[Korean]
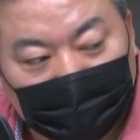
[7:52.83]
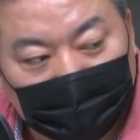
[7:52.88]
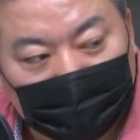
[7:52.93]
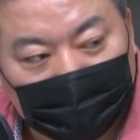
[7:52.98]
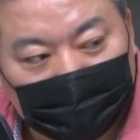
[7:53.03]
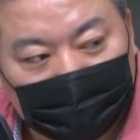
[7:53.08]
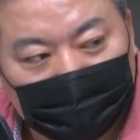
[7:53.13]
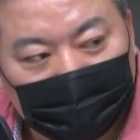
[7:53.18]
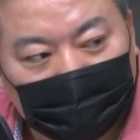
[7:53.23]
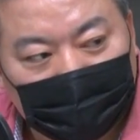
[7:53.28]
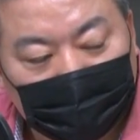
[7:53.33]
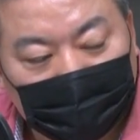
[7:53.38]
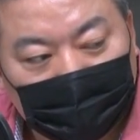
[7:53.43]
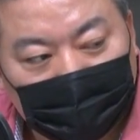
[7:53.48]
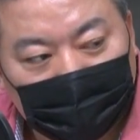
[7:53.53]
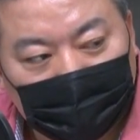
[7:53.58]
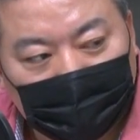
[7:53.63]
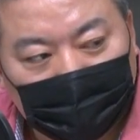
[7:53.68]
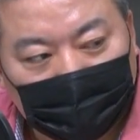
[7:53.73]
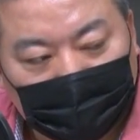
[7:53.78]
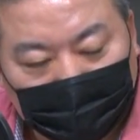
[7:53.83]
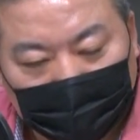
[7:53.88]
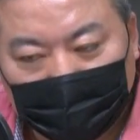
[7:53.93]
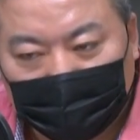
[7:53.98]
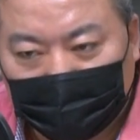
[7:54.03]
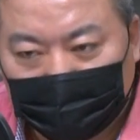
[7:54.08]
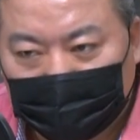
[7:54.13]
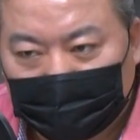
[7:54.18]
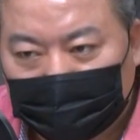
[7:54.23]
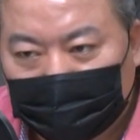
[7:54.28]
아, 요번에 들어온 바이든 예,
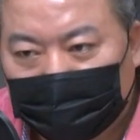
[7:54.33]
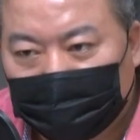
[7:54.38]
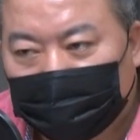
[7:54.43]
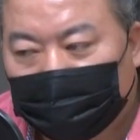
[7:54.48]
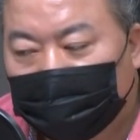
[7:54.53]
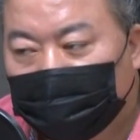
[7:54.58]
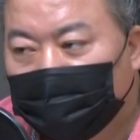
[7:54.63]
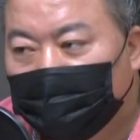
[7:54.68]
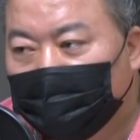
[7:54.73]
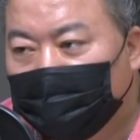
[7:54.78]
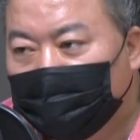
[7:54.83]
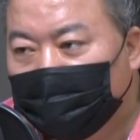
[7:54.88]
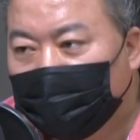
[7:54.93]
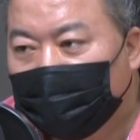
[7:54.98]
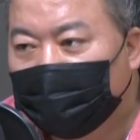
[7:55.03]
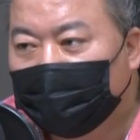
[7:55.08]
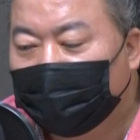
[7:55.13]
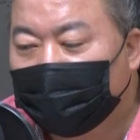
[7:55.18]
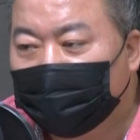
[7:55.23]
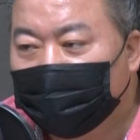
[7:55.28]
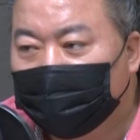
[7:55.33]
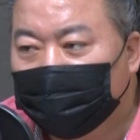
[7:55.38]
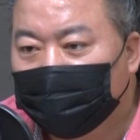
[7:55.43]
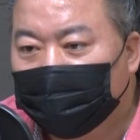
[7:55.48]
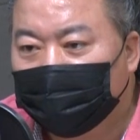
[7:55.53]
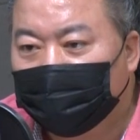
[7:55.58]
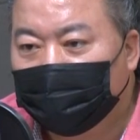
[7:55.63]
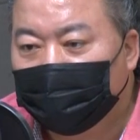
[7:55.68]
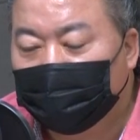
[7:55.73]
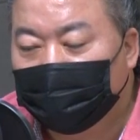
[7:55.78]
백신. 그래서 일각에서는
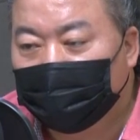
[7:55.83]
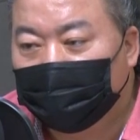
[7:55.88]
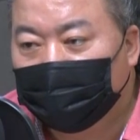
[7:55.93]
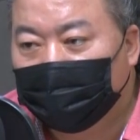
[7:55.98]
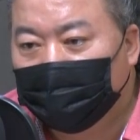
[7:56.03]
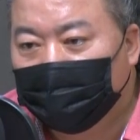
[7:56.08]
이게